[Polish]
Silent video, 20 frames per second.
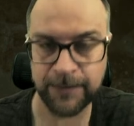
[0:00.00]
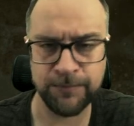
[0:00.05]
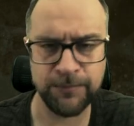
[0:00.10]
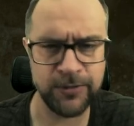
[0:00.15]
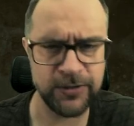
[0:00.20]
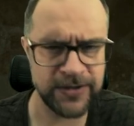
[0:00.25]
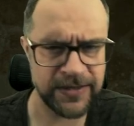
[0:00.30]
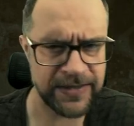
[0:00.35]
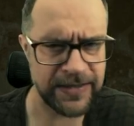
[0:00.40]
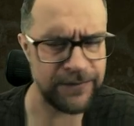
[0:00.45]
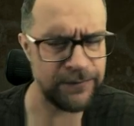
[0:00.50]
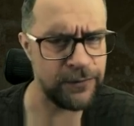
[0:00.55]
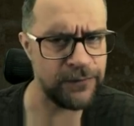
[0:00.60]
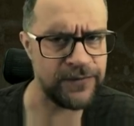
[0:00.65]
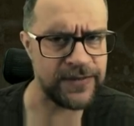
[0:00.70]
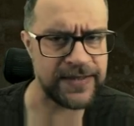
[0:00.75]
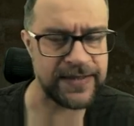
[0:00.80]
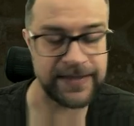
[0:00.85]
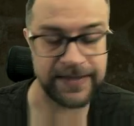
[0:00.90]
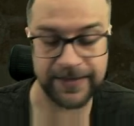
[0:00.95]

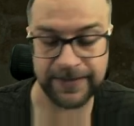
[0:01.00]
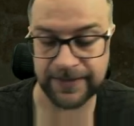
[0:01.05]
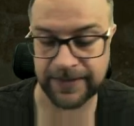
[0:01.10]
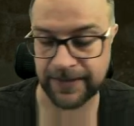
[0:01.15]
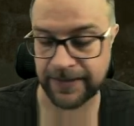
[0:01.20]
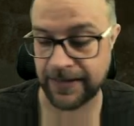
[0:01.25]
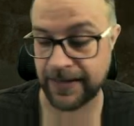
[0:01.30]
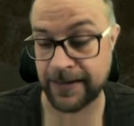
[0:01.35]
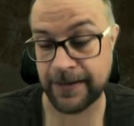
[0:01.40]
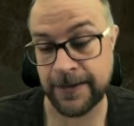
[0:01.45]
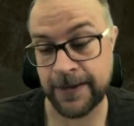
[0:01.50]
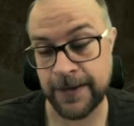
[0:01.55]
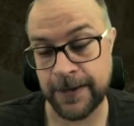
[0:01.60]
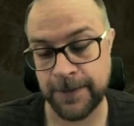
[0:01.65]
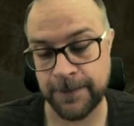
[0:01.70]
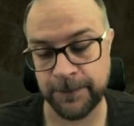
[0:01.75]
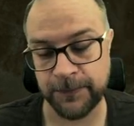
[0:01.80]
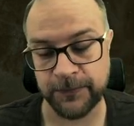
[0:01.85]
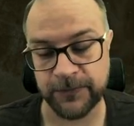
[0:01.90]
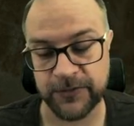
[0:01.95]
podstawowe zagadnienia
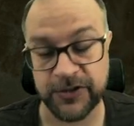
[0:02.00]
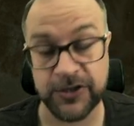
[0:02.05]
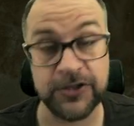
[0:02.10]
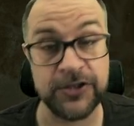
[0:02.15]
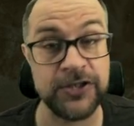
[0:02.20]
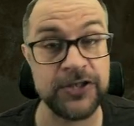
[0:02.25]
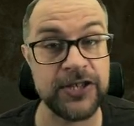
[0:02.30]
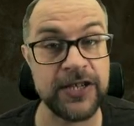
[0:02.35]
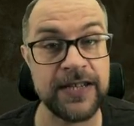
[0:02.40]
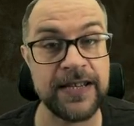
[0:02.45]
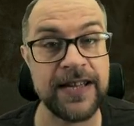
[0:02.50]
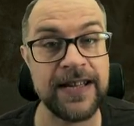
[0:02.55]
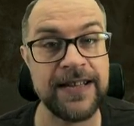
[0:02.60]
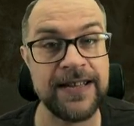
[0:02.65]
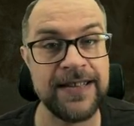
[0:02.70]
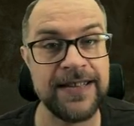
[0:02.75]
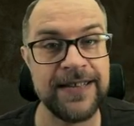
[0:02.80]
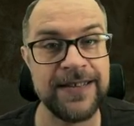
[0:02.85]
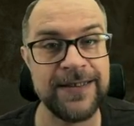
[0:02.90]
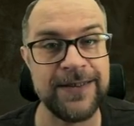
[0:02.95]
mm, dziedziczenia
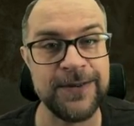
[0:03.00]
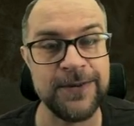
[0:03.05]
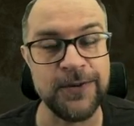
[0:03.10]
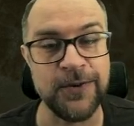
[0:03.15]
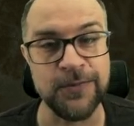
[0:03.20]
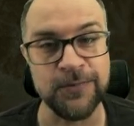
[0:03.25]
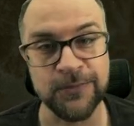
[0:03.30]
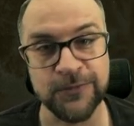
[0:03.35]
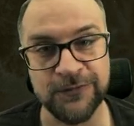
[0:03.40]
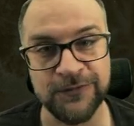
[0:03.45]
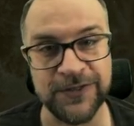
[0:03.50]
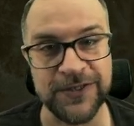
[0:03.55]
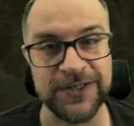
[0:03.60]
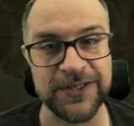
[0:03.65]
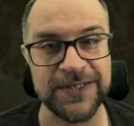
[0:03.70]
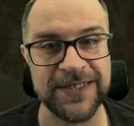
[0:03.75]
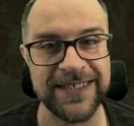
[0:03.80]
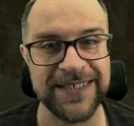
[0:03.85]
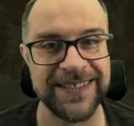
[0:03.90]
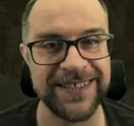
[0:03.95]

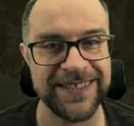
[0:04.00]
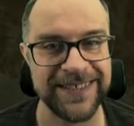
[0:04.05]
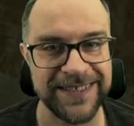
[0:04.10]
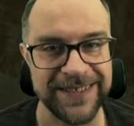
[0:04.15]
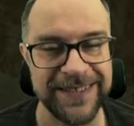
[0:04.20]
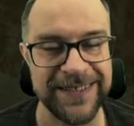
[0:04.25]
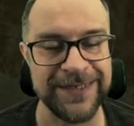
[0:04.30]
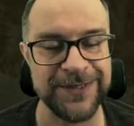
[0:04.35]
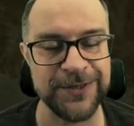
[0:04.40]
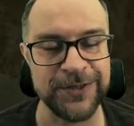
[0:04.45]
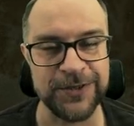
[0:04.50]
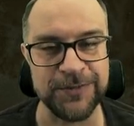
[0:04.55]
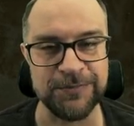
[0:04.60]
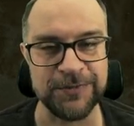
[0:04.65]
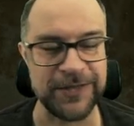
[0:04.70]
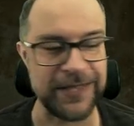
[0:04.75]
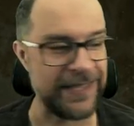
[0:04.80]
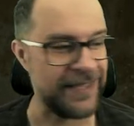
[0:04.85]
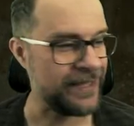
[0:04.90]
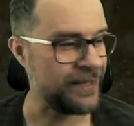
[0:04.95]
omówić, no i
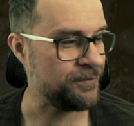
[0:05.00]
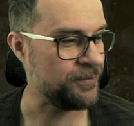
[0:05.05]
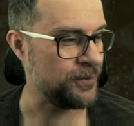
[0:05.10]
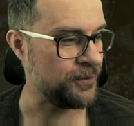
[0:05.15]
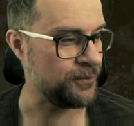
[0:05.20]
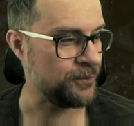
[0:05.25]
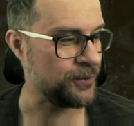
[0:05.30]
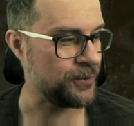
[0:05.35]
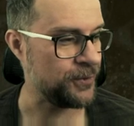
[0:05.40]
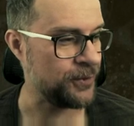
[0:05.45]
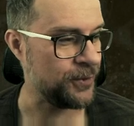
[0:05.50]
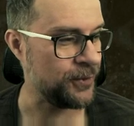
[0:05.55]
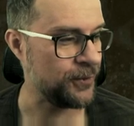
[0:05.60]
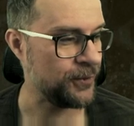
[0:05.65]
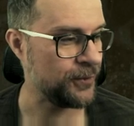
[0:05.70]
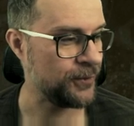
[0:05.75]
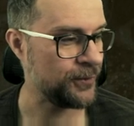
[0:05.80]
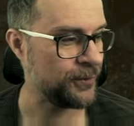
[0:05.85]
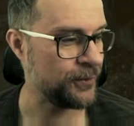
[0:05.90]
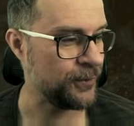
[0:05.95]
przejdziemy już do
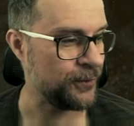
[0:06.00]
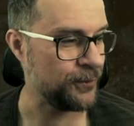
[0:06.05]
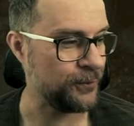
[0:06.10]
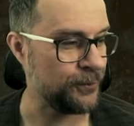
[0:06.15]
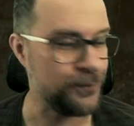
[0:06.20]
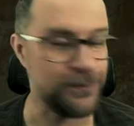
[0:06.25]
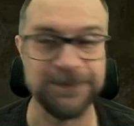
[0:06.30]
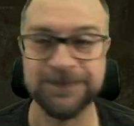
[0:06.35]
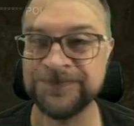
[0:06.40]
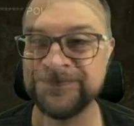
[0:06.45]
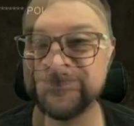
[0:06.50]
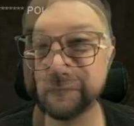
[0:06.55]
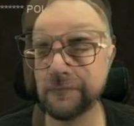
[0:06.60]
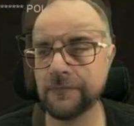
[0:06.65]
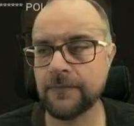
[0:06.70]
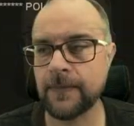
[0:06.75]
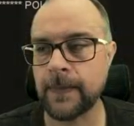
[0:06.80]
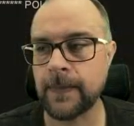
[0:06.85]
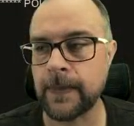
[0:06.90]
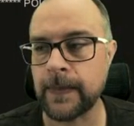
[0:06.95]
kodu.
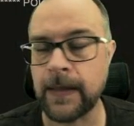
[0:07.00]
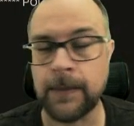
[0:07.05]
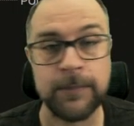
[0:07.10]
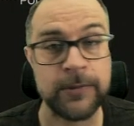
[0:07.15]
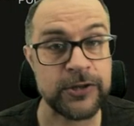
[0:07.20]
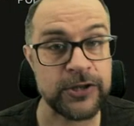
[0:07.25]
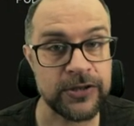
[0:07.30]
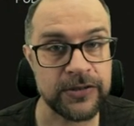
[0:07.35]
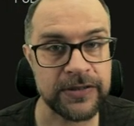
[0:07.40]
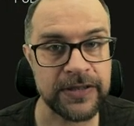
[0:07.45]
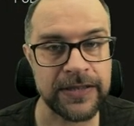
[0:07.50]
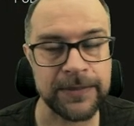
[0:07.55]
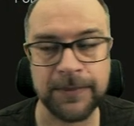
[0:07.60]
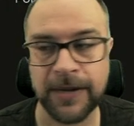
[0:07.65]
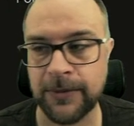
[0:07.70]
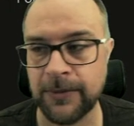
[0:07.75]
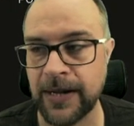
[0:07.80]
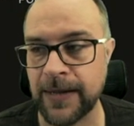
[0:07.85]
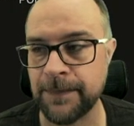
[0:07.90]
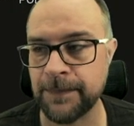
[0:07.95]
Na początek
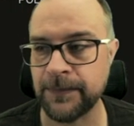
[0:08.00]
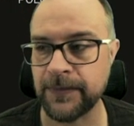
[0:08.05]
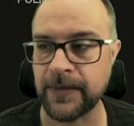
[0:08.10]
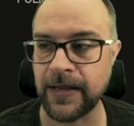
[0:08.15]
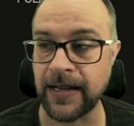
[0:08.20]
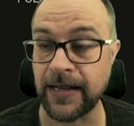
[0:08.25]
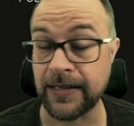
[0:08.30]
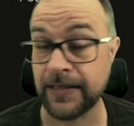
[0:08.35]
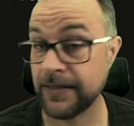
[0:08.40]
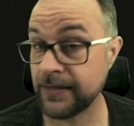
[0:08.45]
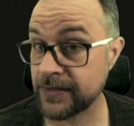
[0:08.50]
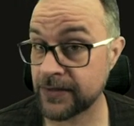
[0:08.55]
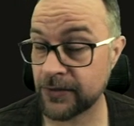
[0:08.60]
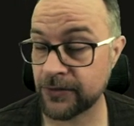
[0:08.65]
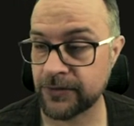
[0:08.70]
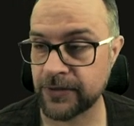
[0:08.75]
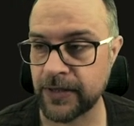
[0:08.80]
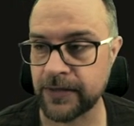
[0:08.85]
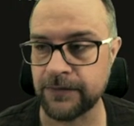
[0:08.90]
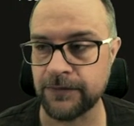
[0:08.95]
mała, ale
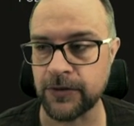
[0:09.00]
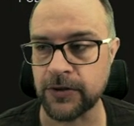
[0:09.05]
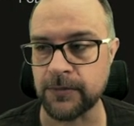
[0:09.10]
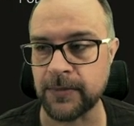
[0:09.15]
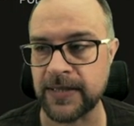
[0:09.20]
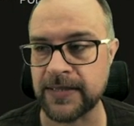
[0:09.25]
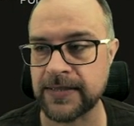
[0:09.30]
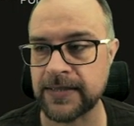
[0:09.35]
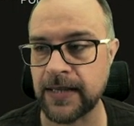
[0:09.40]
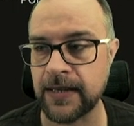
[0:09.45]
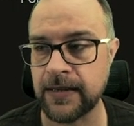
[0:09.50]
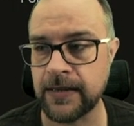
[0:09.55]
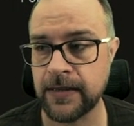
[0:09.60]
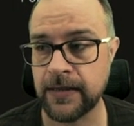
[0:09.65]
istotna informacja